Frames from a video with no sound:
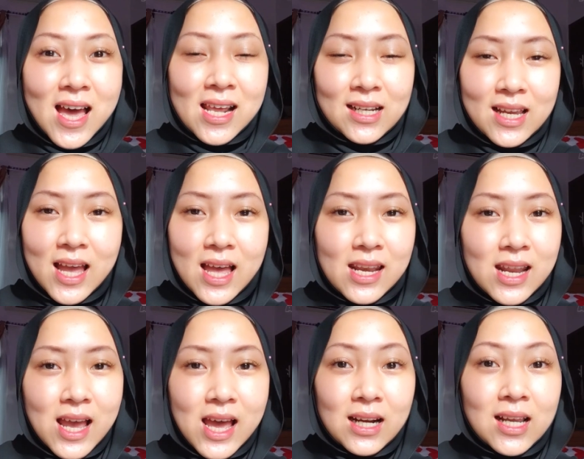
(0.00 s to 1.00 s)
harga.
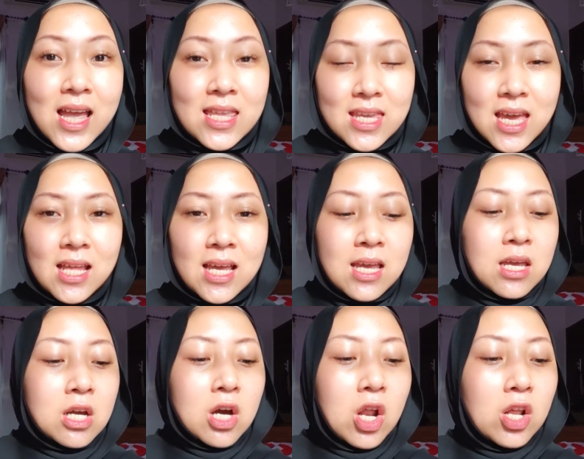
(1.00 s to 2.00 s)
Nah harganya
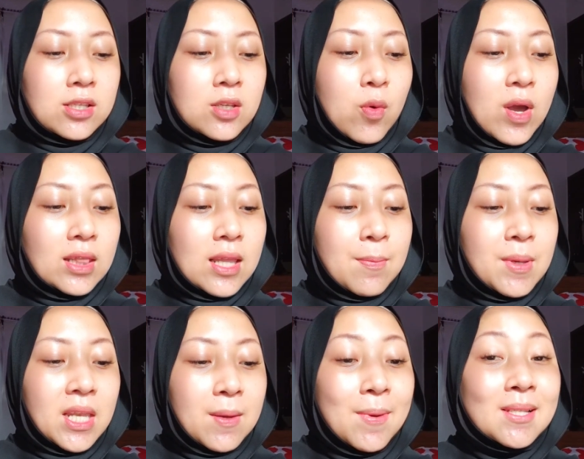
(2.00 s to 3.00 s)
kalau si white Lab
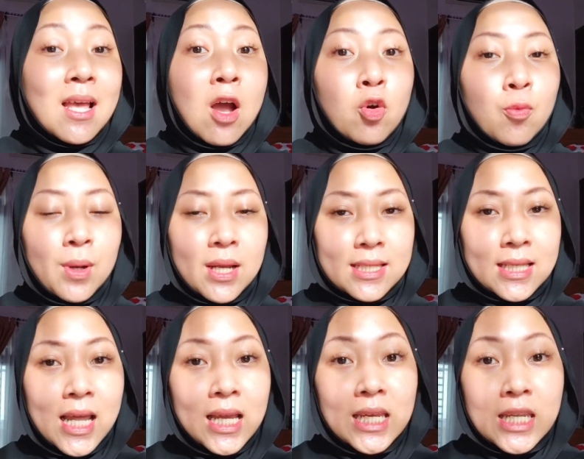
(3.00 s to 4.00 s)
ini pas aku beli
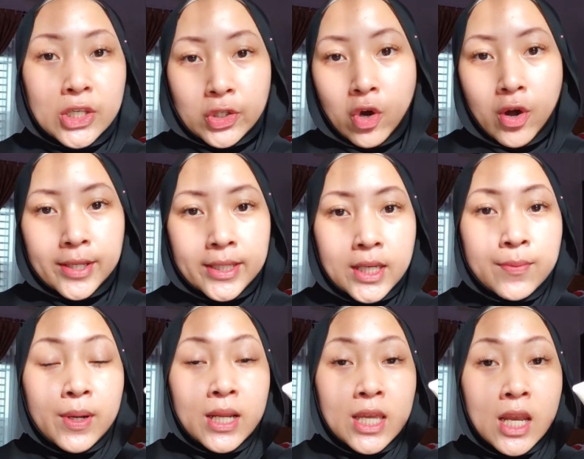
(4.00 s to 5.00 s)
sih lagi diskon jadi
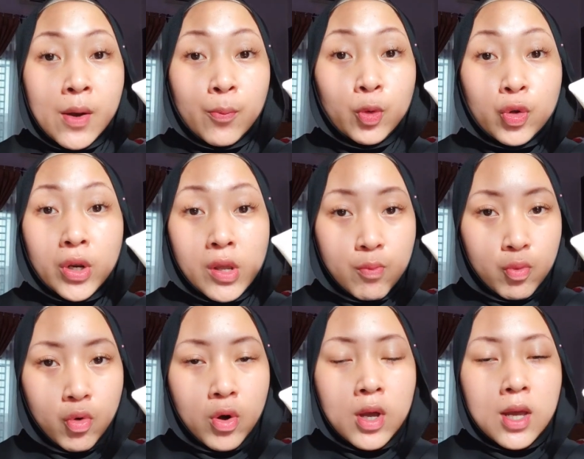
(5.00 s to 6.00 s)
belinya puluh
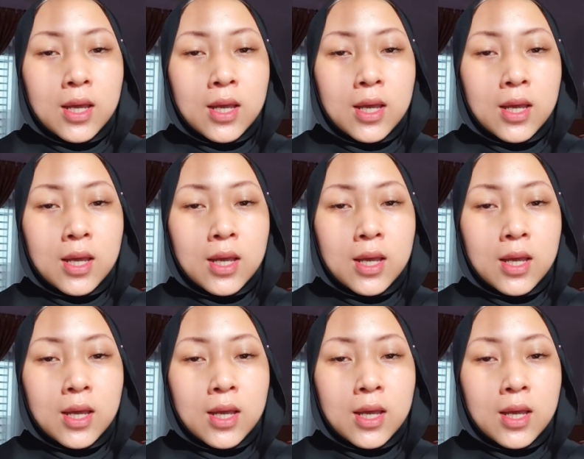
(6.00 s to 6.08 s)
ribu.